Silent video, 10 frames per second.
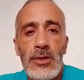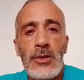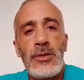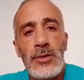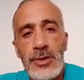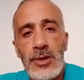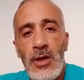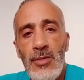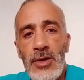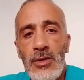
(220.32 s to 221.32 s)
السلام
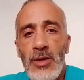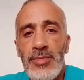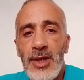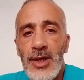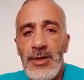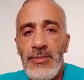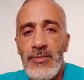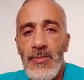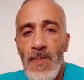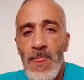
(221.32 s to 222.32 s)
عليكم عبد الرحيم
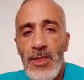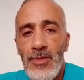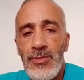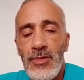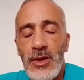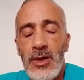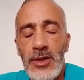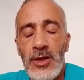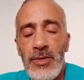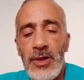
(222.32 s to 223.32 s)
كيدير
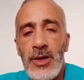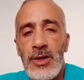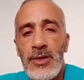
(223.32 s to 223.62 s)
بخير